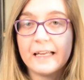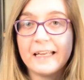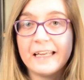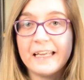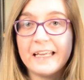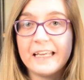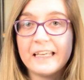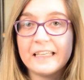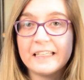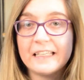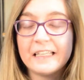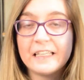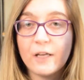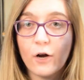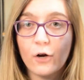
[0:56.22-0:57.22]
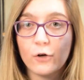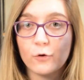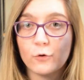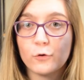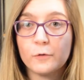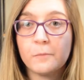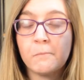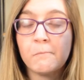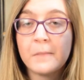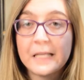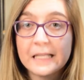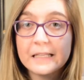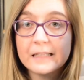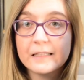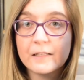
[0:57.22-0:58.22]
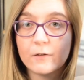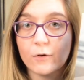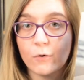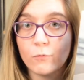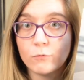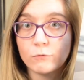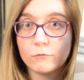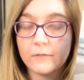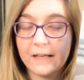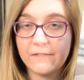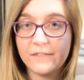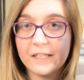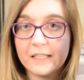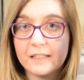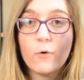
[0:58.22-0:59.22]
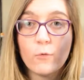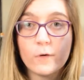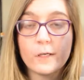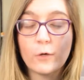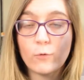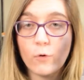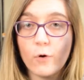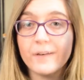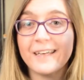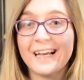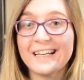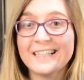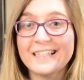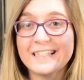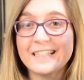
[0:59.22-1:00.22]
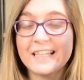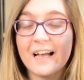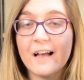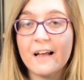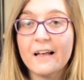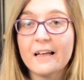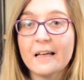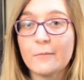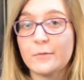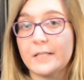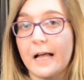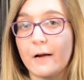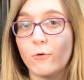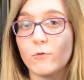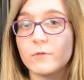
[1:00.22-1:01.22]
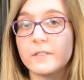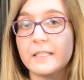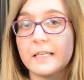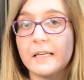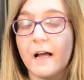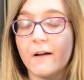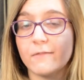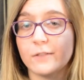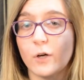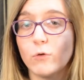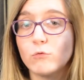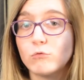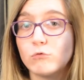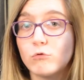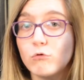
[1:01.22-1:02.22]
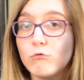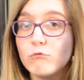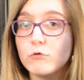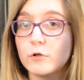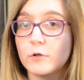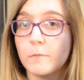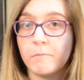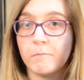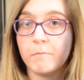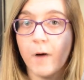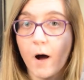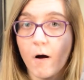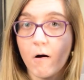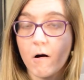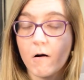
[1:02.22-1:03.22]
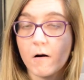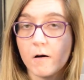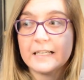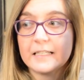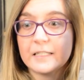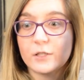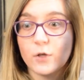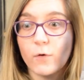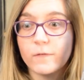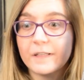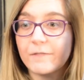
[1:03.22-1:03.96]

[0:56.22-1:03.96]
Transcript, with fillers: et il y a une mine au Nunavik où il y a eu un accident puis ça a causé environ 12 morts. Sauf